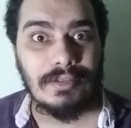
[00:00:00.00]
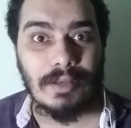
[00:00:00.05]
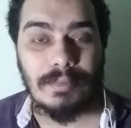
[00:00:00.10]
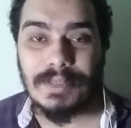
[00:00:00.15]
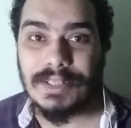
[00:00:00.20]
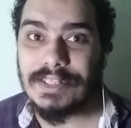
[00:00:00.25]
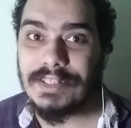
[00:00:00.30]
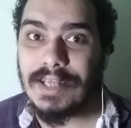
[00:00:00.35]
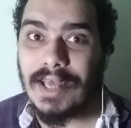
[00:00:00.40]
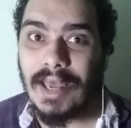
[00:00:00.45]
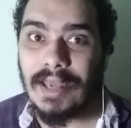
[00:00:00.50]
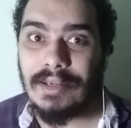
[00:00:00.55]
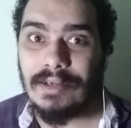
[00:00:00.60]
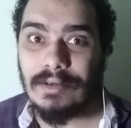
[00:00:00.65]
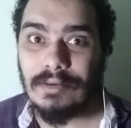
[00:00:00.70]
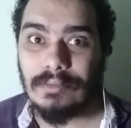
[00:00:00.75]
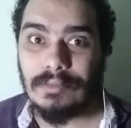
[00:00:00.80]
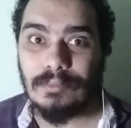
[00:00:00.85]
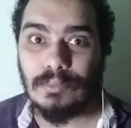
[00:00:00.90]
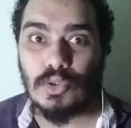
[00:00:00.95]
طب
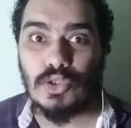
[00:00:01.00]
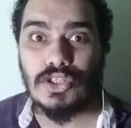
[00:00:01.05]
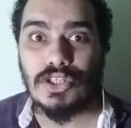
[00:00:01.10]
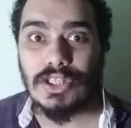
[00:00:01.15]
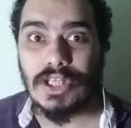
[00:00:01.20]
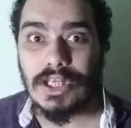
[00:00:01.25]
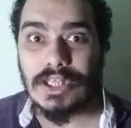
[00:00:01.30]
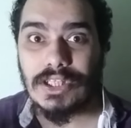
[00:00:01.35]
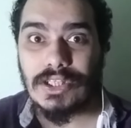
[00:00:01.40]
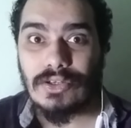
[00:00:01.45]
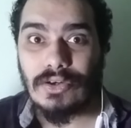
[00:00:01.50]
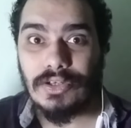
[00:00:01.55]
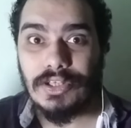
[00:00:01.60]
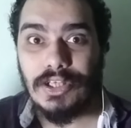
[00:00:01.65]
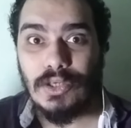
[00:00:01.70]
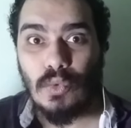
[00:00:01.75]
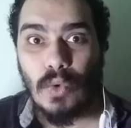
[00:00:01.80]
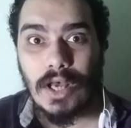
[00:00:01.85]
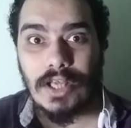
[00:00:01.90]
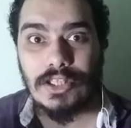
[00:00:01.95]
ازاي بص
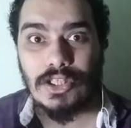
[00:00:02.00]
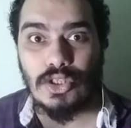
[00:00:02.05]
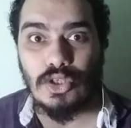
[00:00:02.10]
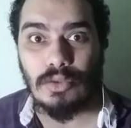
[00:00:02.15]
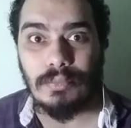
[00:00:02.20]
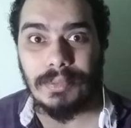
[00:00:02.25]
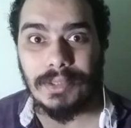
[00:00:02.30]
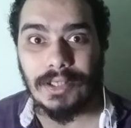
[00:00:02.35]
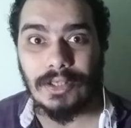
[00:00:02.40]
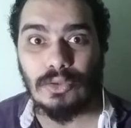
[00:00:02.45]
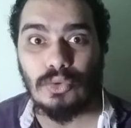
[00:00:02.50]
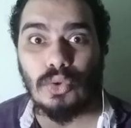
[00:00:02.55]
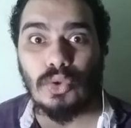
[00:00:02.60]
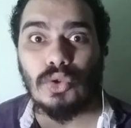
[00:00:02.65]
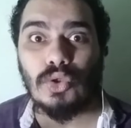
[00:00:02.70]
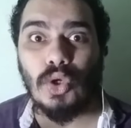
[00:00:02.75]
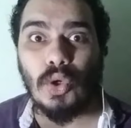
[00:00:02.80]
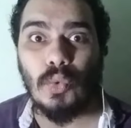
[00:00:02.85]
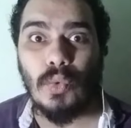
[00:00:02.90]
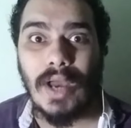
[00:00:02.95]
اسرائيل واثيوبيا دول
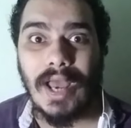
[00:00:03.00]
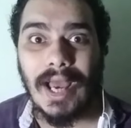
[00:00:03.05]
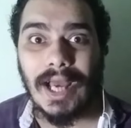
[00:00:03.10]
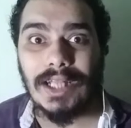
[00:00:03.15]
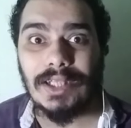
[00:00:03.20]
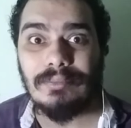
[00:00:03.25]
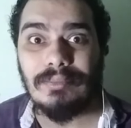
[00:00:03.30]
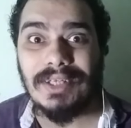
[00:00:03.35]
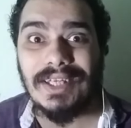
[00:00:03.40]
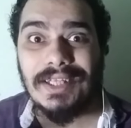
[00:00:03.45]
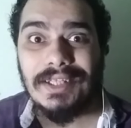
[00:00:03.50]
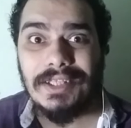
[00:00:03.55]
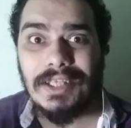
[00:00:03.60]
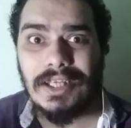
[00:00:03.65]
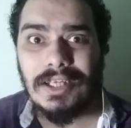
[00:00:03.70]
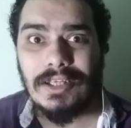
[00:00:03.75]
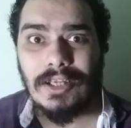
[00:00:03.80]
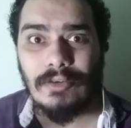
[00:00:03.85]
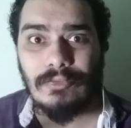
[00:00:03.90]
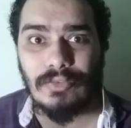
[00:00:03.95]
روح واحد من
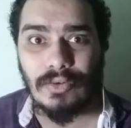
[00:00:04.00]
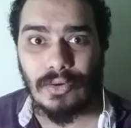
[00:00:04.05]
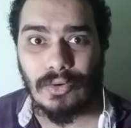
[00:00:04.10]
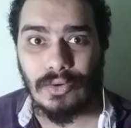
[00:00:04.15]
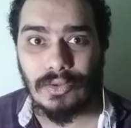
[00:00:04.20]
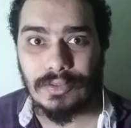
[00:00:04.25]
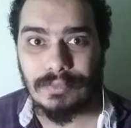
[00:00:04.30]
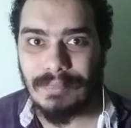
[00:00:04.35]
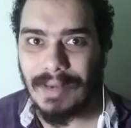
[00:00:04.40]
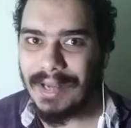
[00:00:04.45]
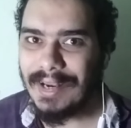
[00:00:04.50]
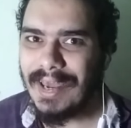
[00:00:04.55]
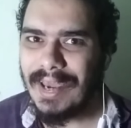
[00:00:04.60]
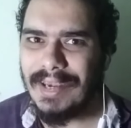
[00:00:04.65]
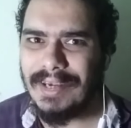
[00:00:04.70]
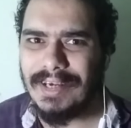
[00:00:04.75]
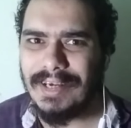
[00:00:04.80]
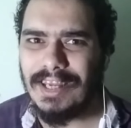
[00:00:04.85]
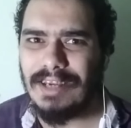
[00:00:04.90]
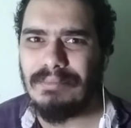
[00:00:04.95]
النيل للفرات معناها
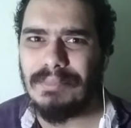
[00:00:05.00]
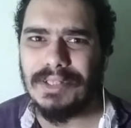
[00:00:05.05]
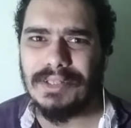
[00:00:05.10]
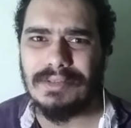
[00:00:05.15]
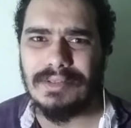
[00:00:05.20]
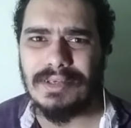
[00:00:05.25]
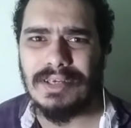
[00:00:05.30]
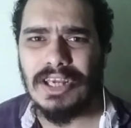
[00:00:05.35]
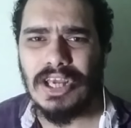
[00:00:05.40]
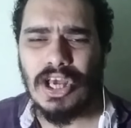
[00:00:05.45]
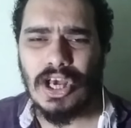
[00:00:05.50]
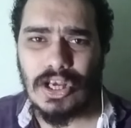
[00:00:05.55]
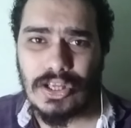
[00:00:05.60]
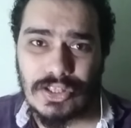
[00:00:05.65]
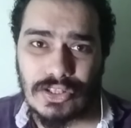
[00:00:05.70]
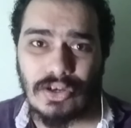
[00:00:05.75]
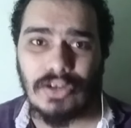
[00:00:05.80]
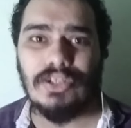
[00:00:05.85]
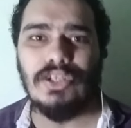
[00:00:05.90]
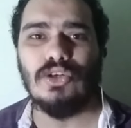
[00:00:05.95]
ايه كلمه
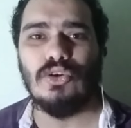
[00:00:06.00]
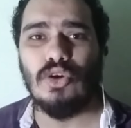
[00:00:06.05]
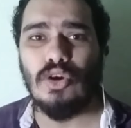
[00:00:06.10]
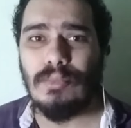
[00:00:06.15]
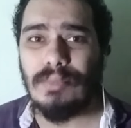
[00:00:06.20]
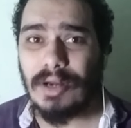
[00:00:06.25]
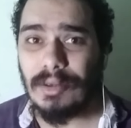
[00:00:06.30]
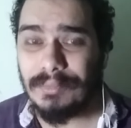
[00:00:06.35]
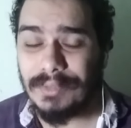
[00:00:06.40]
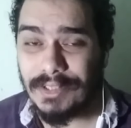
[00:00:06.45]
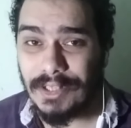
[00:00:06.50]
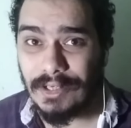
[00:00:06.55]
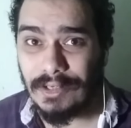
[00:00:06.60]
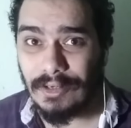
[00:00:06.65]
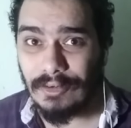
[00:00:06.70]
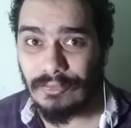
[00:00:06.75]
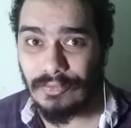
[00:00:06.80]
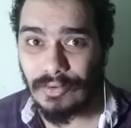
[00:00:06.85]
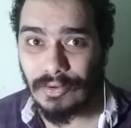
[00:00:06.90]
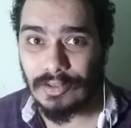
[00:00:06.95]
اسرائيل الكبرى من النيل
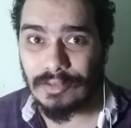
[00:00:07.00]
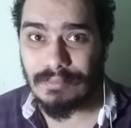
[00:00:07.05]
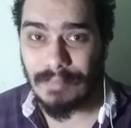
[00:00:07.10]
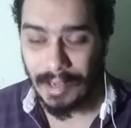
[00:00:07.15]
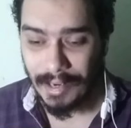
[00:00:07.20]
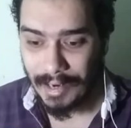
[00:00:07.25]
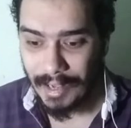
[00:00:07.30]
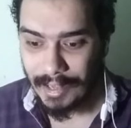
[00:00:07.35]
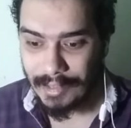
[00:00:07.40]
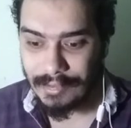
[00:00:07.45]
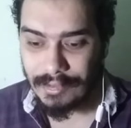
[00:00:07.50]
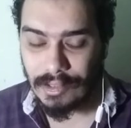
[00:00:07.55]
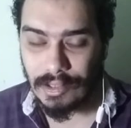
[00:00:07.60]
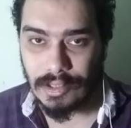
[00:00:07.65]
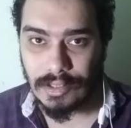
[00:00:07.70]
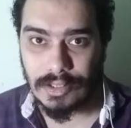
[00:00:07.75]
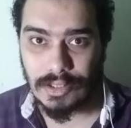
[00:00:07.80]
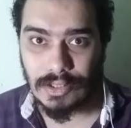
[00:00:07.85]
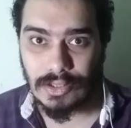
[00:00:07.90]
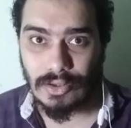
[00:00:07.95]
للفرات معناها ان
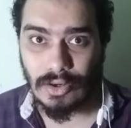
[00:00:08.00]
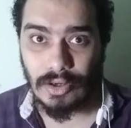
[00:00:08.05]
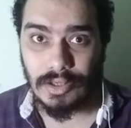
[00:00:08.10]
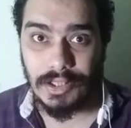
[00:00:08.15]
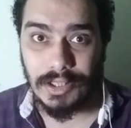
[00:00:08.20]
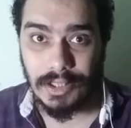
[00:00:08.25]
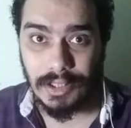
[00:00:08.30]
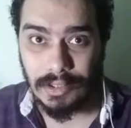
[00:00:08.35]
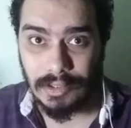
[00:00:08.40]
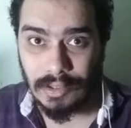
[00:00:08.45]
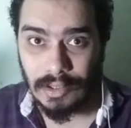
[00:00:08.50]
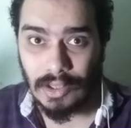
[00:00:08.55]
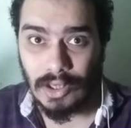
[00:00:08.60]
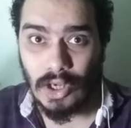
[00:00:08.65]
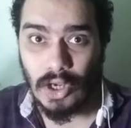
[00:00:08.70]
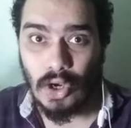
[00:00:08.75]
اسرائيل